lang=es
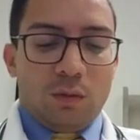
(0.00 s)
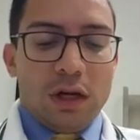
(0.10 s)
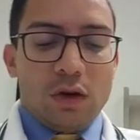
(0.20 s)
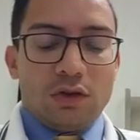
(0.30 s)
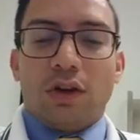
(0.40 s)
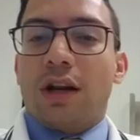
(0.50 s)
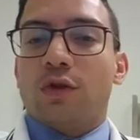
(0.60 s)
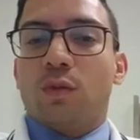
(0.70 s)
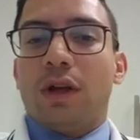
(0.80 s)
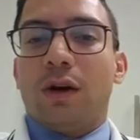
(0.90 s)
Bueno, eso en
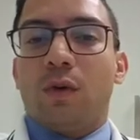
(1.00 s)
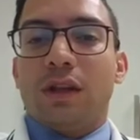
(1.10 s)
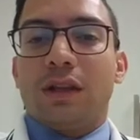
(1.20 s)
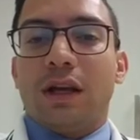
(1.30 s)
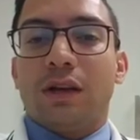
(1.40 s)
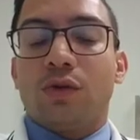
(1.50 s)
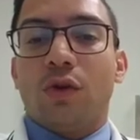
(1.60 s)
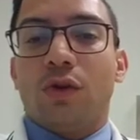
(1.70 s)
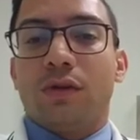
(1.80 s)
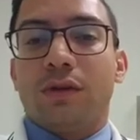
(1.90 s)
resumidas cuentas es
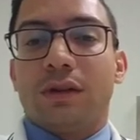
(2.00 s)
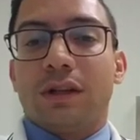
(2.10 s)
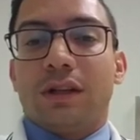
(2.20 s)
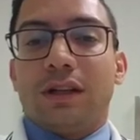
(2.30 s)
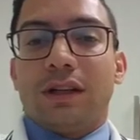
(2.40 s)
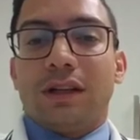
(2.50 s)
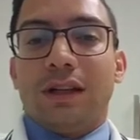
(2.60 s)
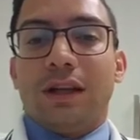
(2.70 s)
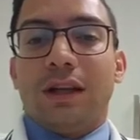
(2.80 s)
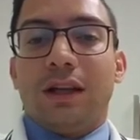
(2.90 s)
todo.
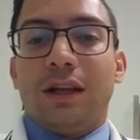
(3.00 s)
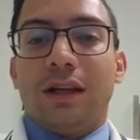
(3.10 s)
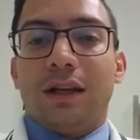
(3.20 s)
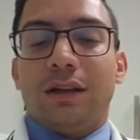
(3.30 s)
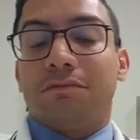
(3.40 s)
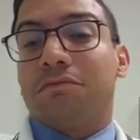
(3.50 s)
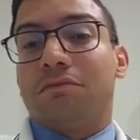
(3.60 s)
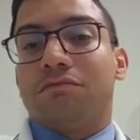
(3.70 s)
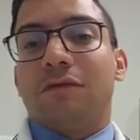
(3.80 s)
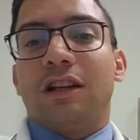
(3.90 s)
Eh,
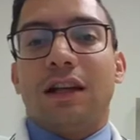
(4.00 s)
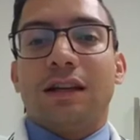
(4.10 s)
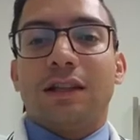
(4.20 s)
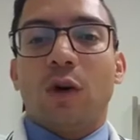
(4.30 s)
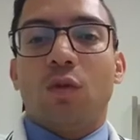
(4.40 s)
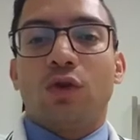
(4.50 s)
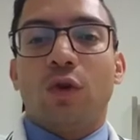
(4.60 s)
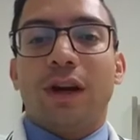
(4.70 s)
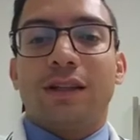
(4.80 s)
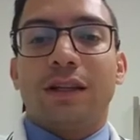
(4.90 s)
les deseo
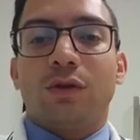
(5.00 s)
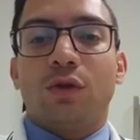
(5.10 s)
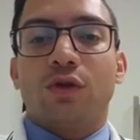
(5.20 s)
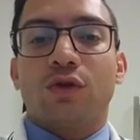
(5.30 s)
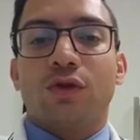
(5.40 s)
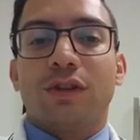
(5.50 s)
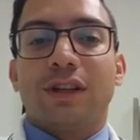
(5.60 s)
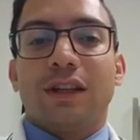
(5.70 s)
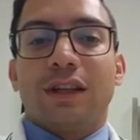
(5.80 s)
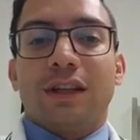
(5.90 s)
muchos éxitos
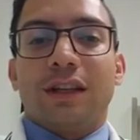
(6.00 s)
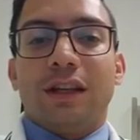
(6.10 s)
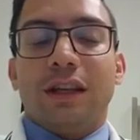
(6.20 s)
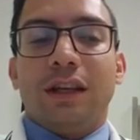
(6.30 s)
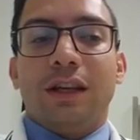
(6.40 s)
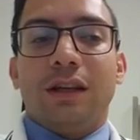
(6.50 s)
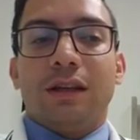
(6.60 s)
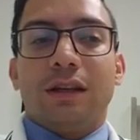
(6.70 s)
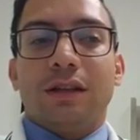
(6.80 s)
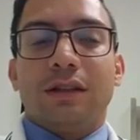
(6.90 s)

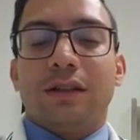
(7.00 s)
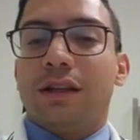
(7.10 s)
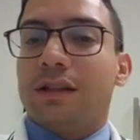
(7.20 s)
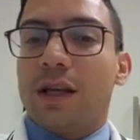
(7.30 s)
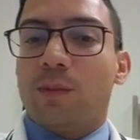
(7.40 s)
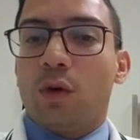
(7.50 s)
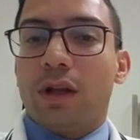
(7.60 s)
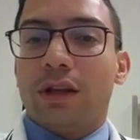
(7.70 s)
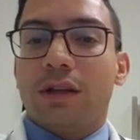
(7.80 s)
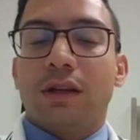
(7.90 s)
y si se
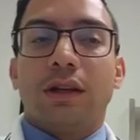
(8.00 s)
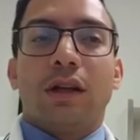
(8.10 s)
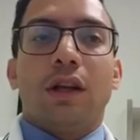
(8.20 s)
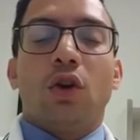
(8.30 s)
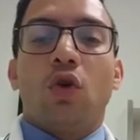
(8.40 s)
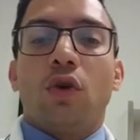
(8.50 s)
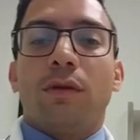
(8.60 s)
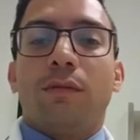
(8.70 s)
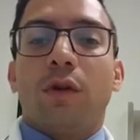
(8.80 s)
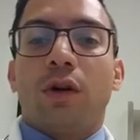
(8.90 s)
puede,
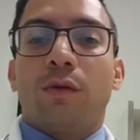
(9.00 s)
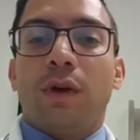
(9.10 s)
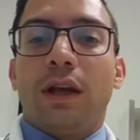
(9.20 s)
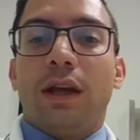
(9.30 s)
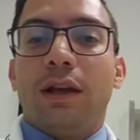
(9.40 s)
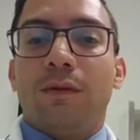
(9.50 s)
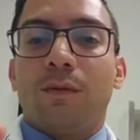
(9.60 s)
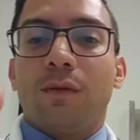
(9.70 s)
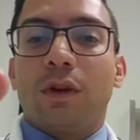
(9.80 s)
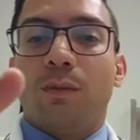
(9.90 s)
eh,
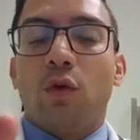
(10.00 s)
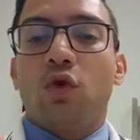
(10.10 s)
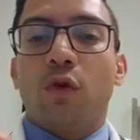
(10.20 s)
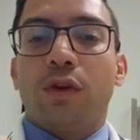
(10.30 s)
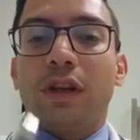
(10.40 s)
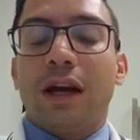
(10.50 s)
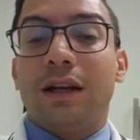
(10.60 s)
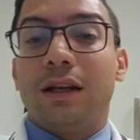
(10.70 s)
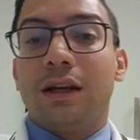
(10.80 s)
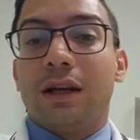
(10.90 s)
puntos
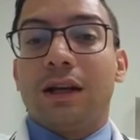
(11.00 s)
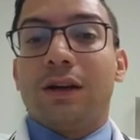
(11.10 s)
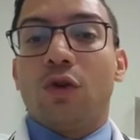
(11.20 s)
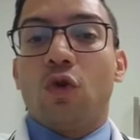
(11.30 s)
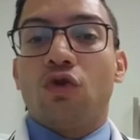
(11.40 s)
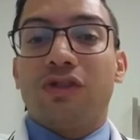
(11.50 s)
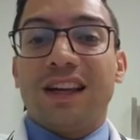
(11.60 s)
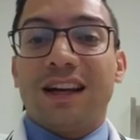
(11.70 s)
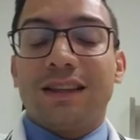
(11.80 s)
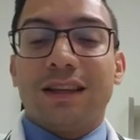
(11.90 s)
finales,
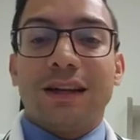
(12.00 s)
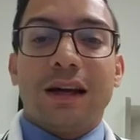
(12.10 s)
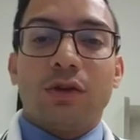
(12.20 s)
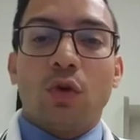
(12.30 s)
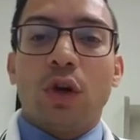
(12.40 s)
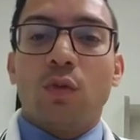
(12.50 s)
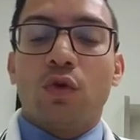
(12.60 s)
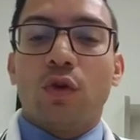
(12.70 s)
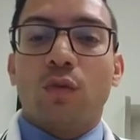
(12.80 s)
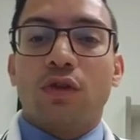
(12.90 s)
contacten a todo el
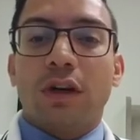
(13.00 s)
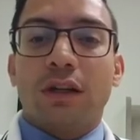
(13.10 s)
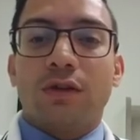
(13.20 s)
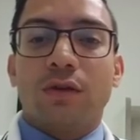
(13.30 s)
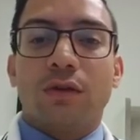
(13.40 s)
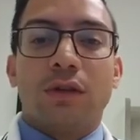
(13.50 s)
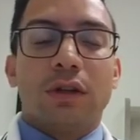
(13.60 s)
mundo, muchachos.